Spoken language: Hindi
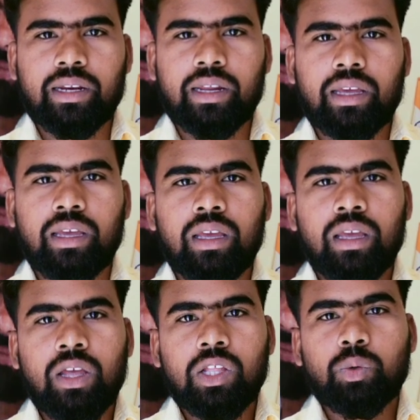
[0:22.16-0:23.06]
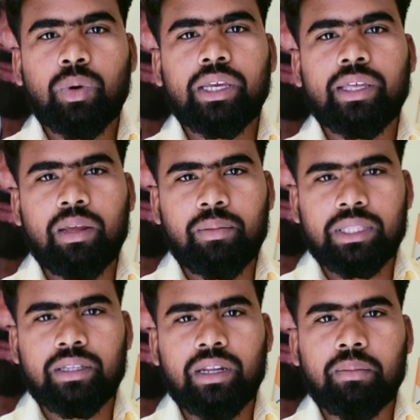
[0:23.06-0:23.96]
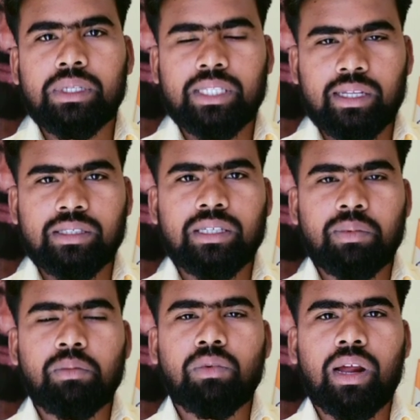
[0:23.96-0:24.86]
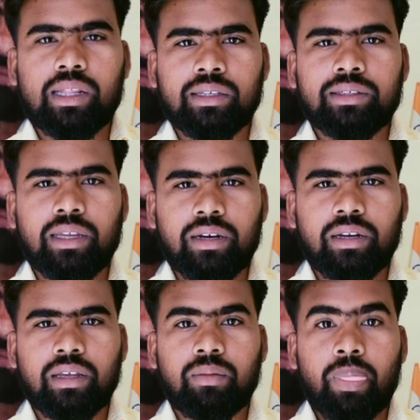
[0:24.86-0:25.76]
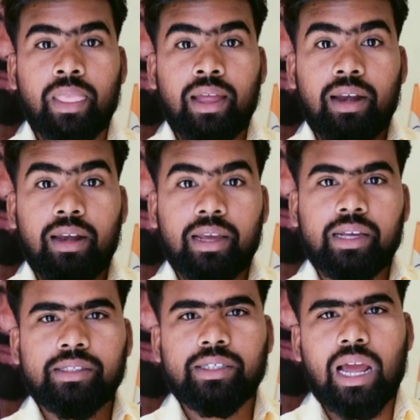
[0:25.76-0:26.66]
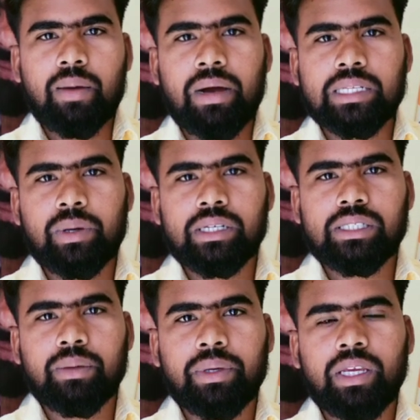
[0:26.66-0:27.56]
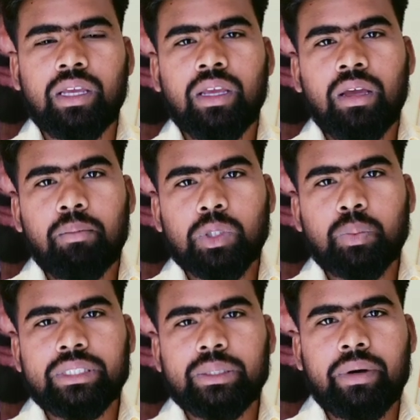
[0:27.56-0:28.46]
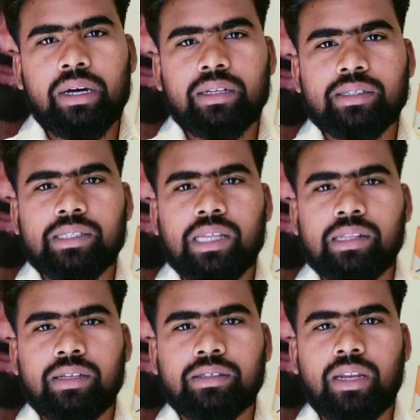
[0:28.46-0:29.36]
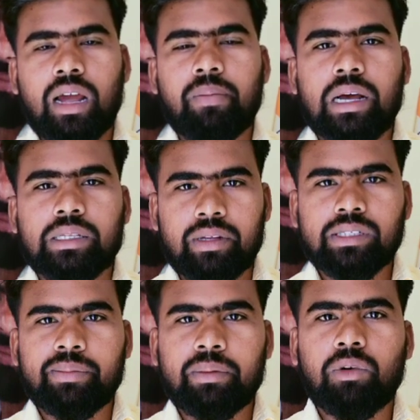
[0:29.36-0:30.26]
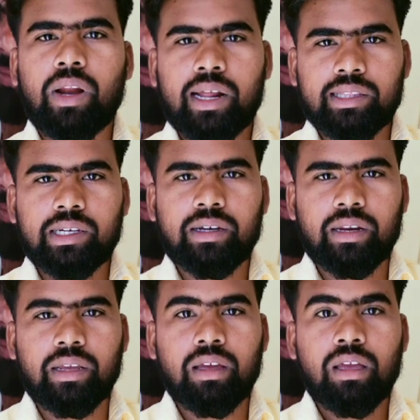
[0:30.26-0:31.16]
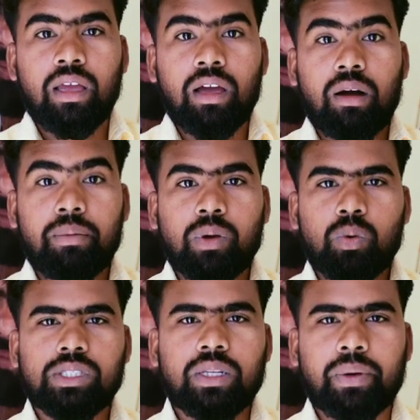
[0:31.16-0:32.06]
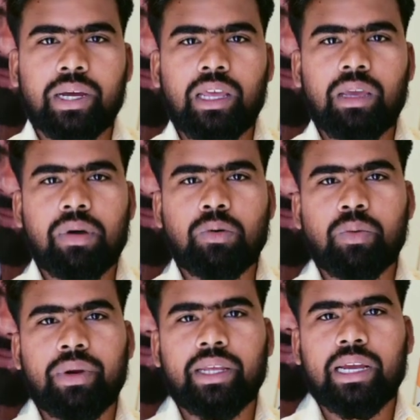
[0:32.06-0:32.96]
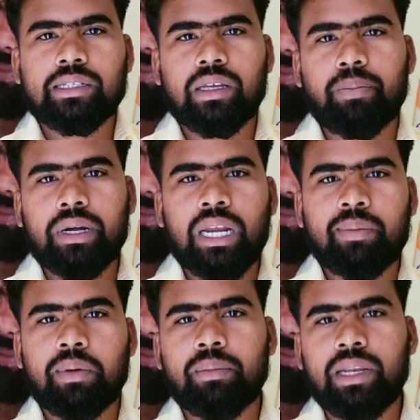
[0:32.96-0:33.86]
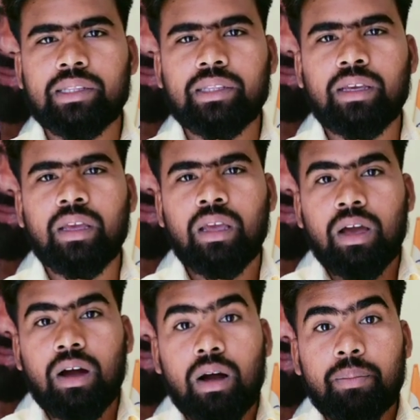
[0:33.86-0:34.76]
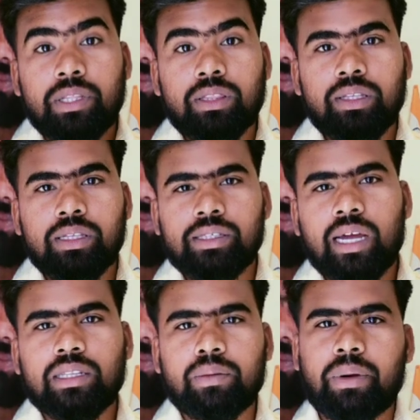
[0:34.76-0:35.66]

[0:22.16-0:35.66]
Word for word: कर रहे हैं तो वहीं गृह मंत्री अमित शाह जी से भी मुलाकातें जारी रही हैं लेकिन चिराग पासवान से भी पशुपति पारस के सांसद चिराग पासवान से भी मुलाकातें कर रही हैं अभी कुछ दिन पहले ही महबूब अली कैसर पटना में मिले थे अभी तीन चार दिन